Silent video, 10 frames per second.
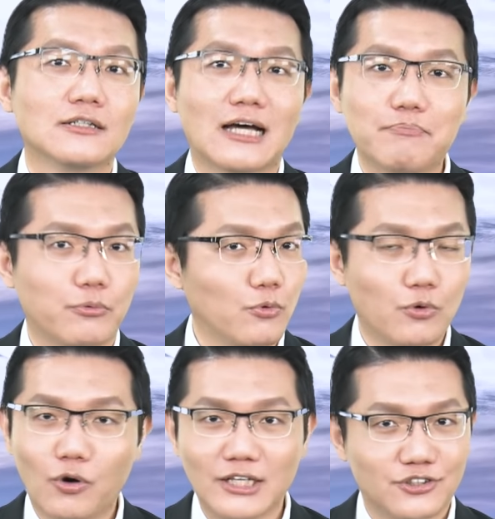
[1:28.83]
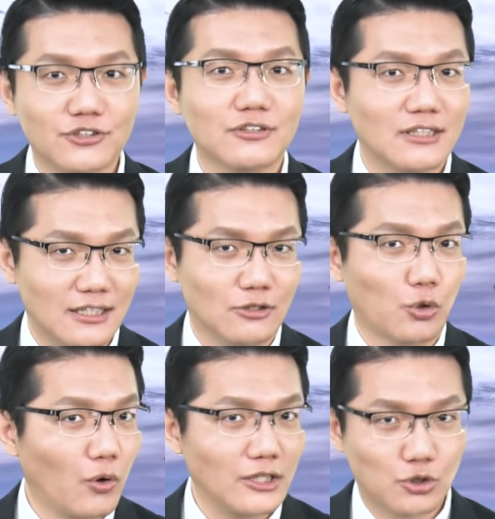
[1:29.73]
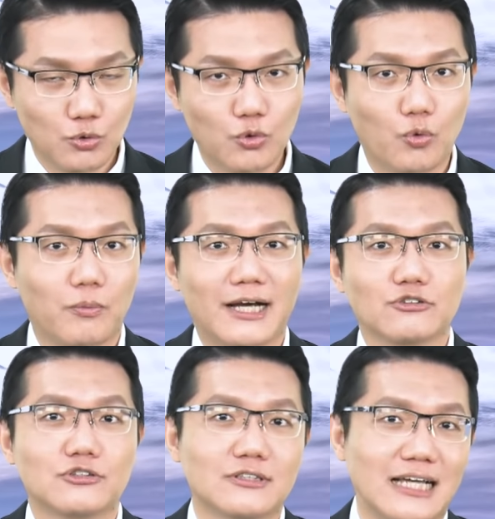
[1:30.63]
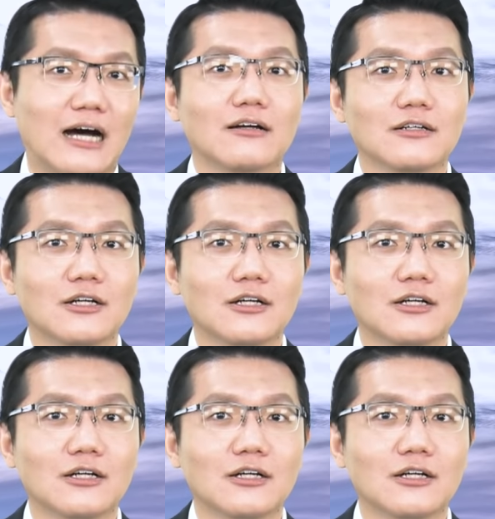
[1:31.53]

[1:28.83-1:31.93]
它不会是你退出股票市场，